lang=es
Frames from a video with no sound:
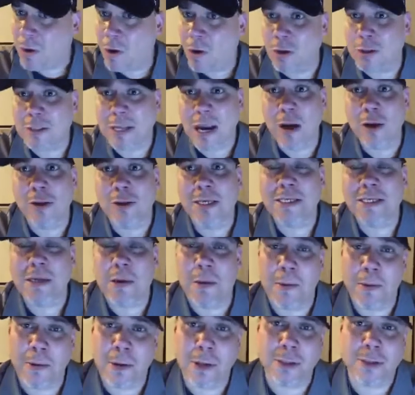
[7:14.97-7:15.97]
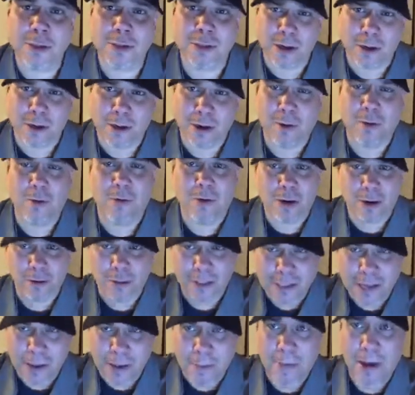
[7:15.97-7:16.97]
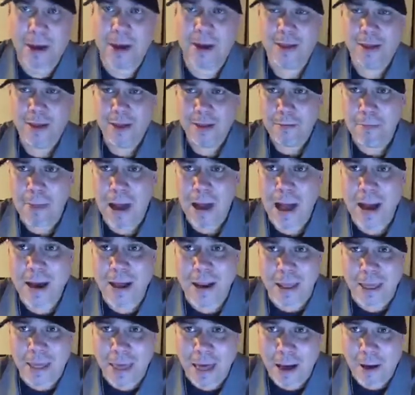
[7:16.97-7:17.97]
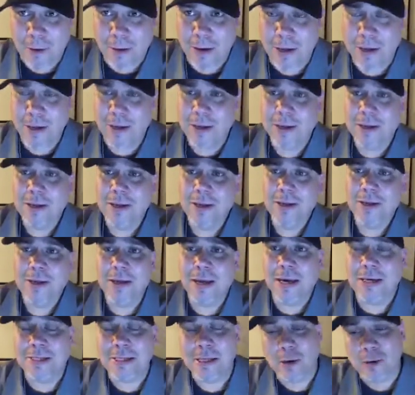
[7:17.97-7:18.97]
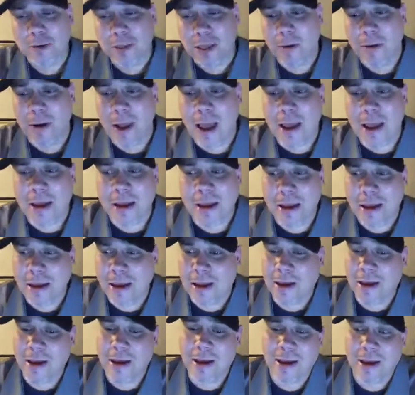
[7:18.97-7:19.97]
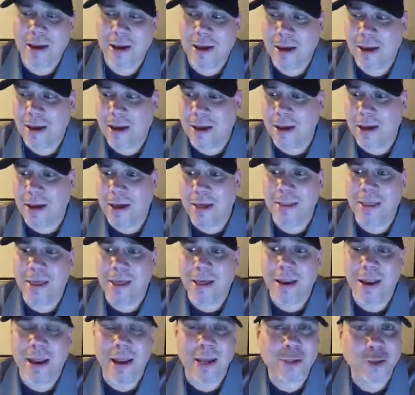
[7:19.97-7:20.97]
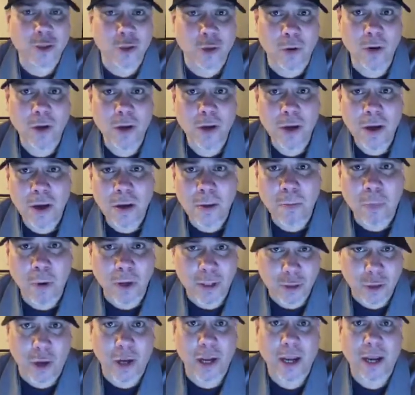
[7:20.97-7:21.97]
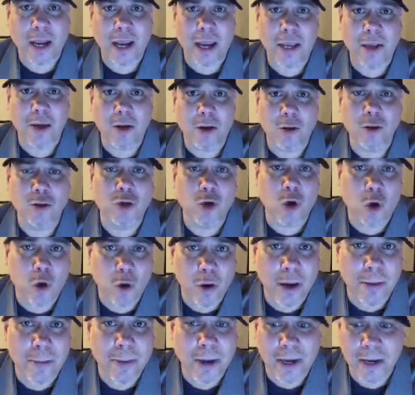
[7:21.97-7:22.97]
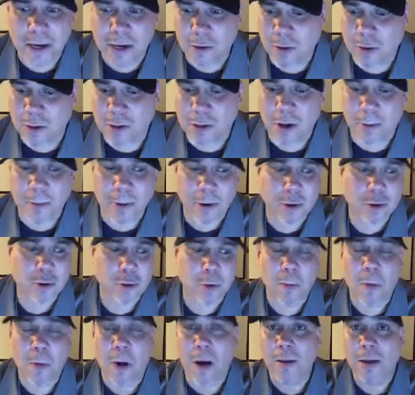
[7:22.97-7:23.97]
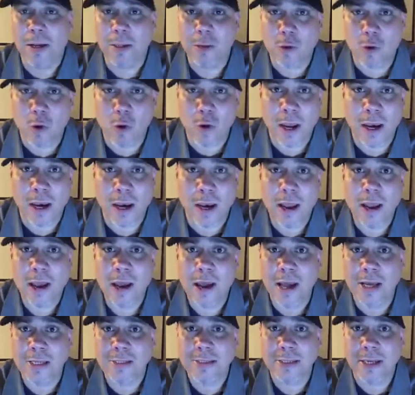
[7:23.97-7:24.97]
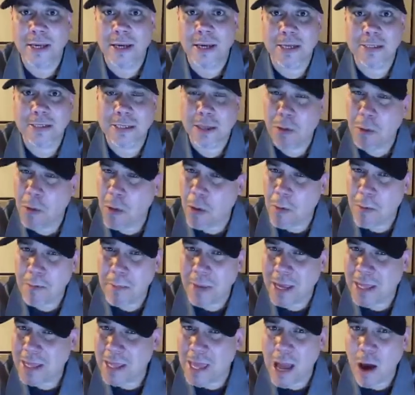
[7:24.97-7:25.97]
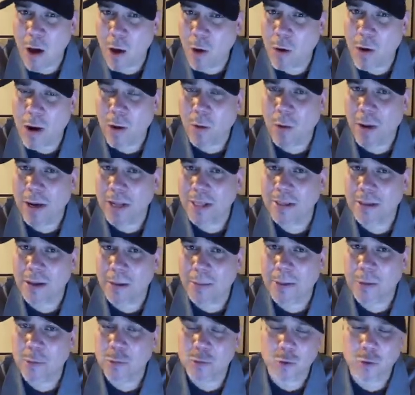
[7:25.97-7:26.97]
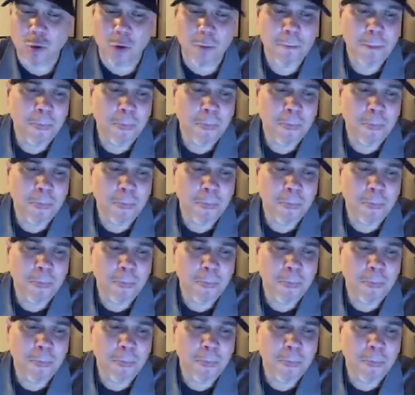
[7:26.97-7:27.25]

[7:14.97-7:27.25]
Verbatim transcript: otra noticia, vámonos entonces ahora con una noticia más, más agradable. Ese que usted ve ahí eh, es el derecho puertorriqueño Joe Jiménez, nuestro amigo, estuvimos hablando con él hace, hace como media hora, 40 minutos,